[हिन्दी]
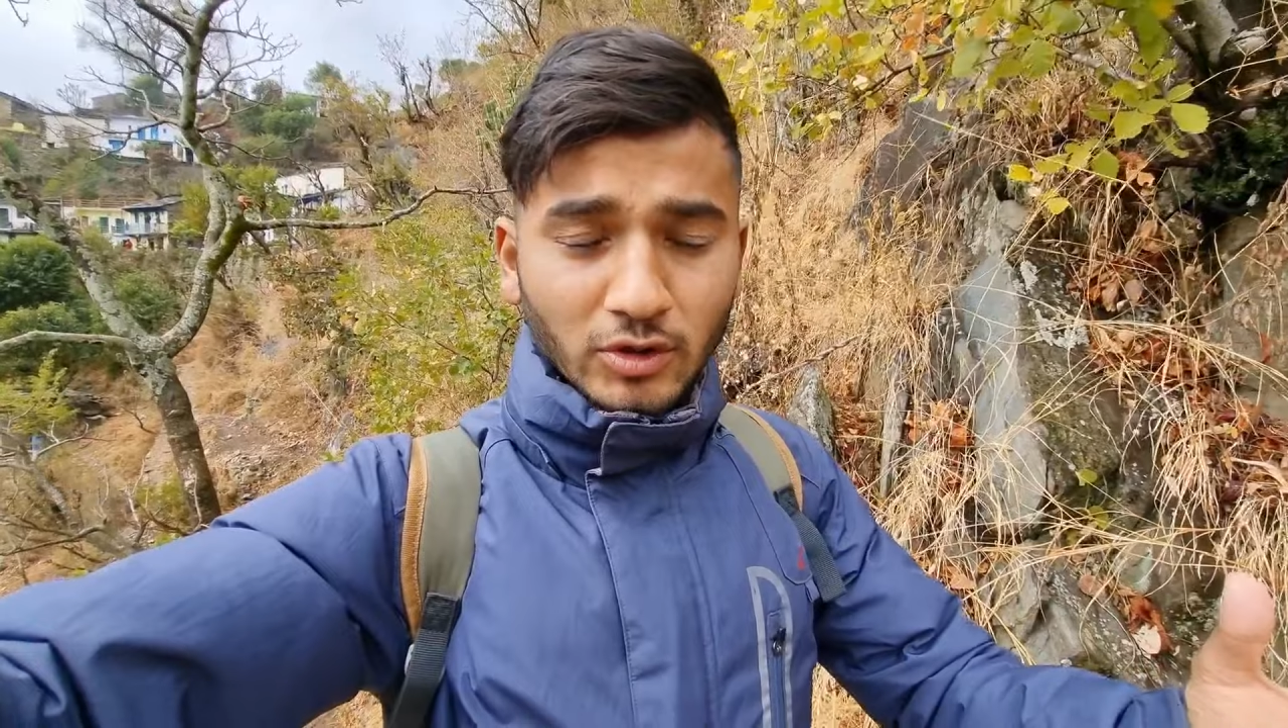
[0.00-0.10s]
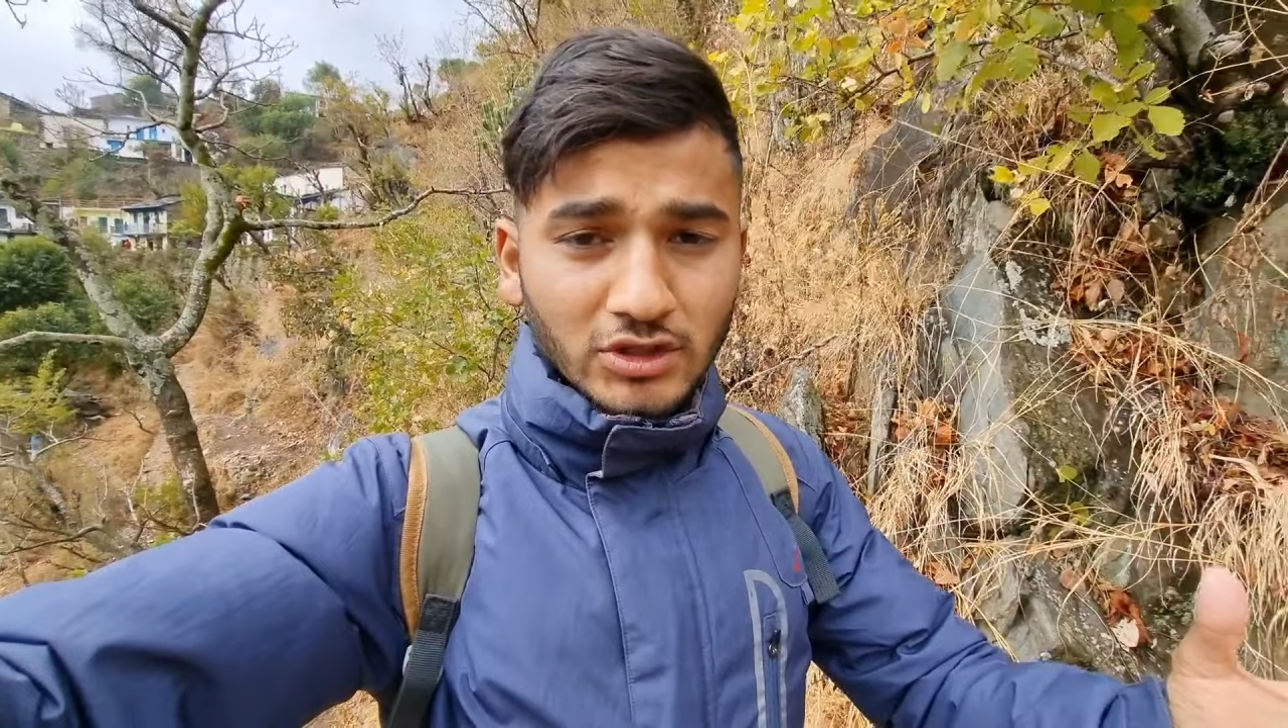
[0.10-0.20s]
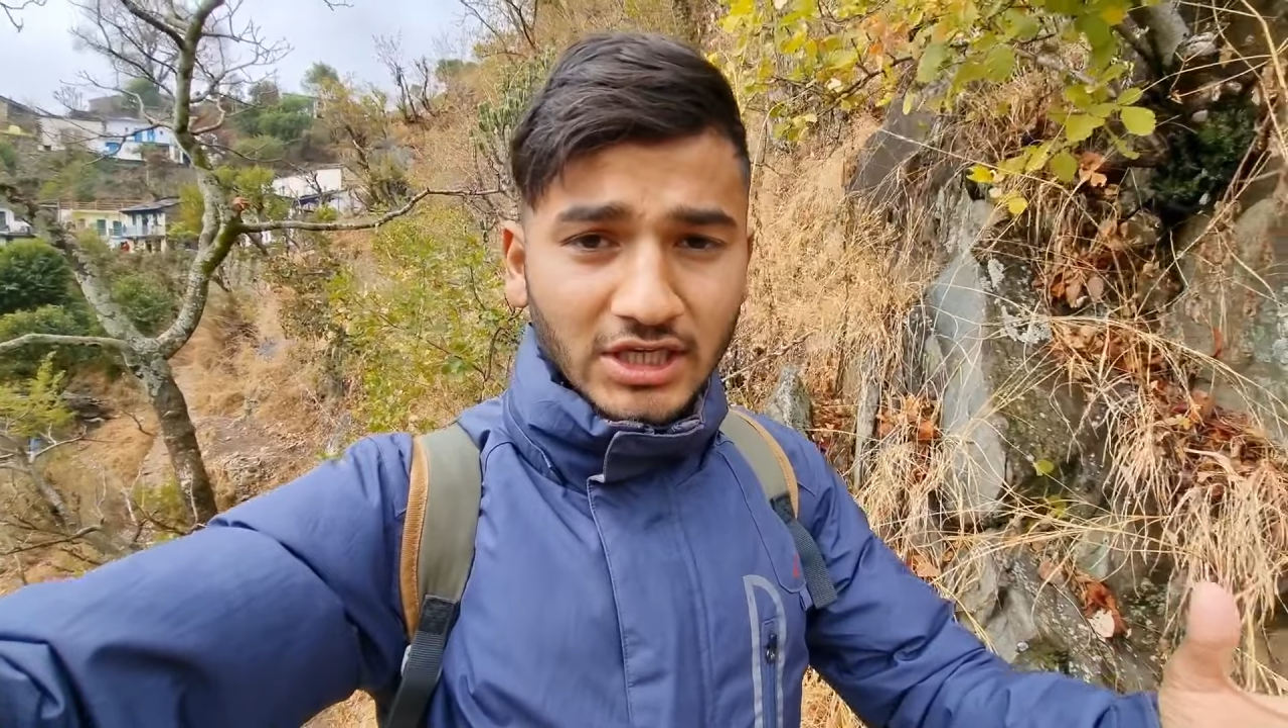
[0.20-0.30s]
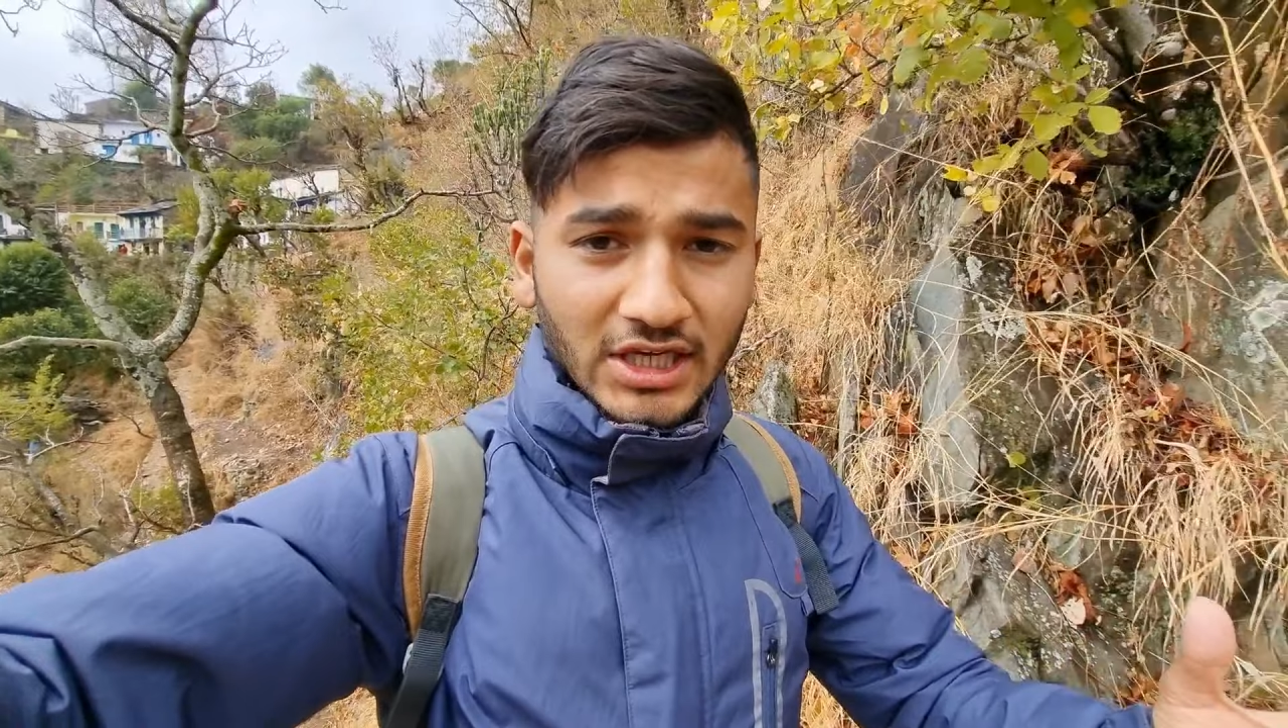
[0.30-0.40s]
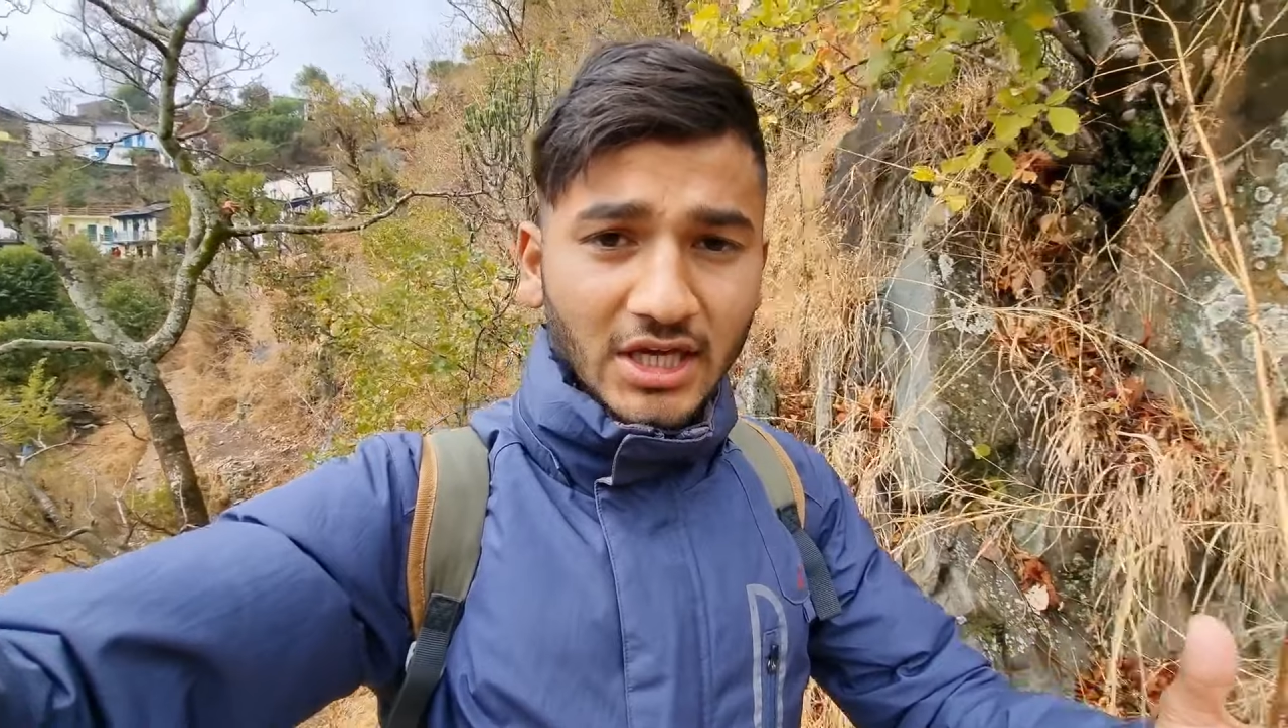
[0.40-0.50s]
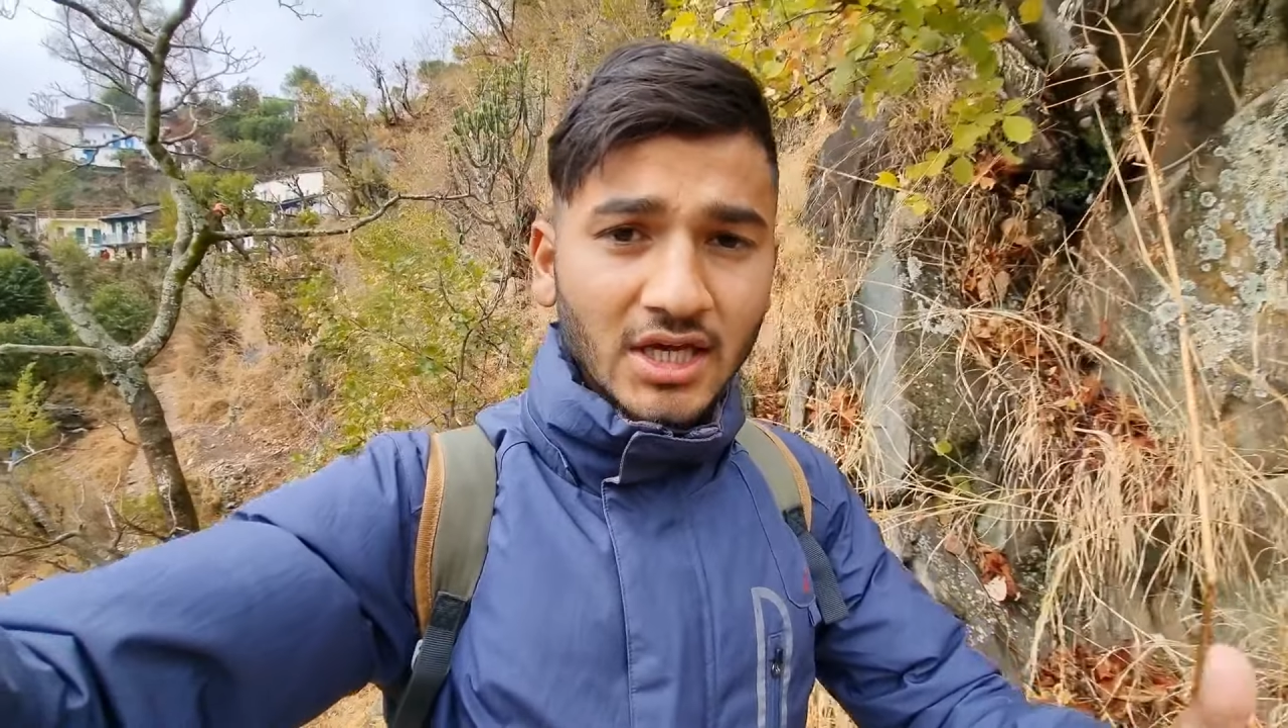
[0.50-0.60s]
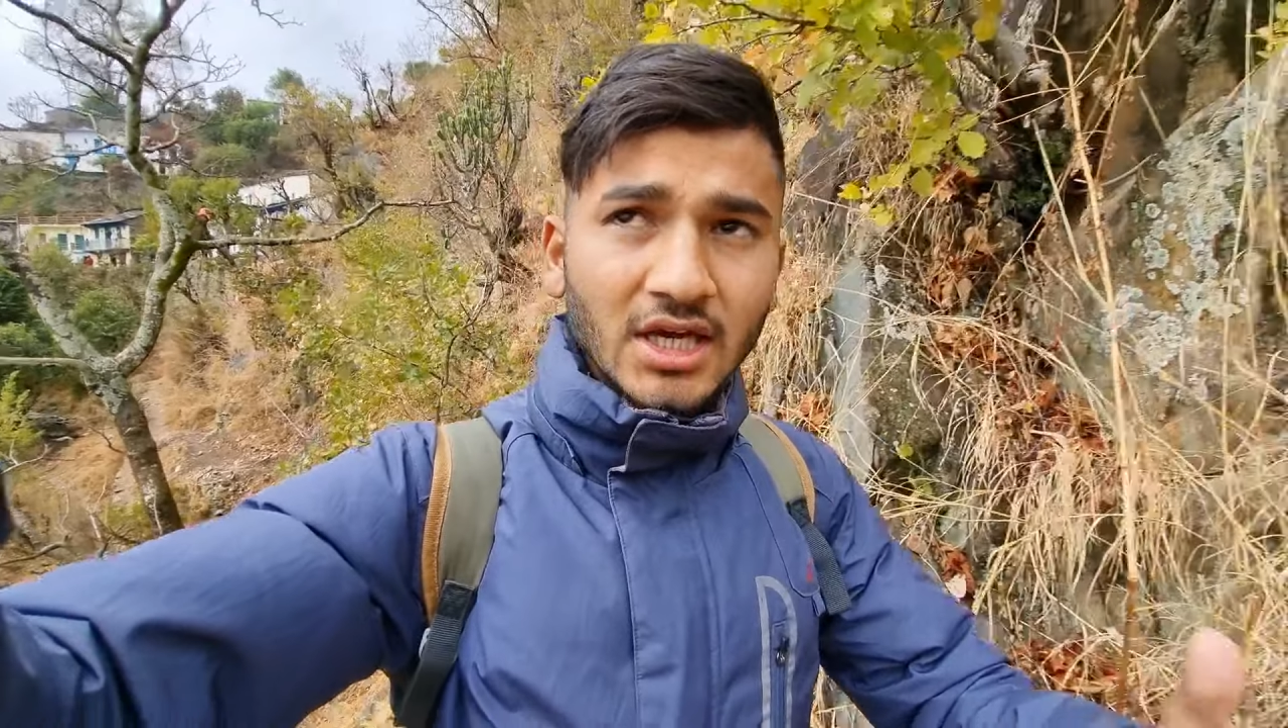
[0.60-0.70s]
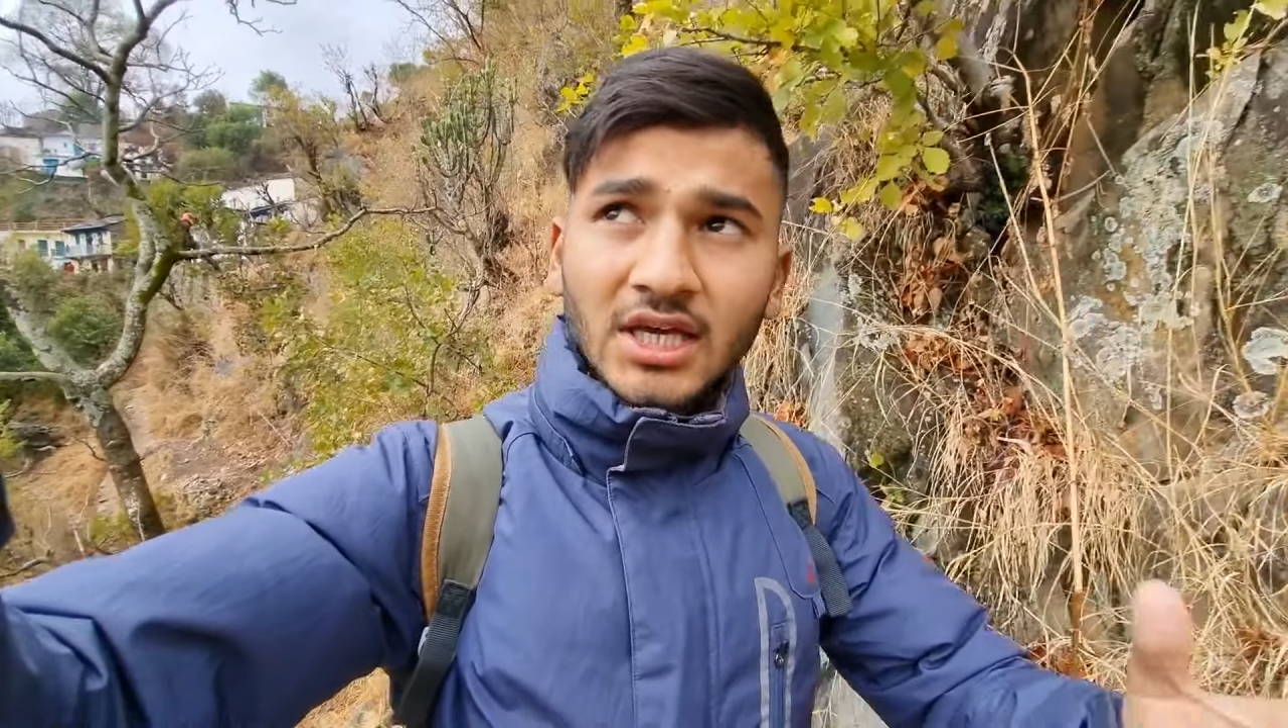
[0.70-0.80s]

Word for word: भरोसा नहीं है